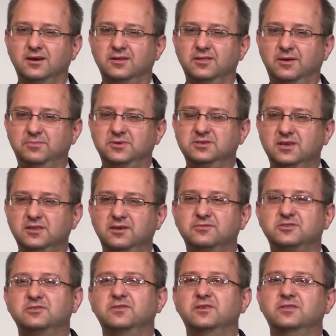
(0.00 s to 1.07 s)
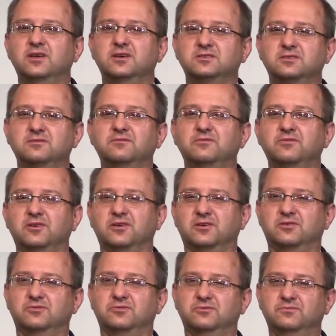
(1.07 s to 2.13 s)
Napisana w XIX
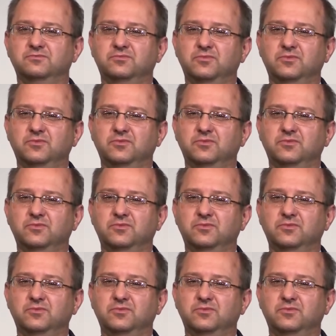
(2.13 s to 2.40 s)
wieku,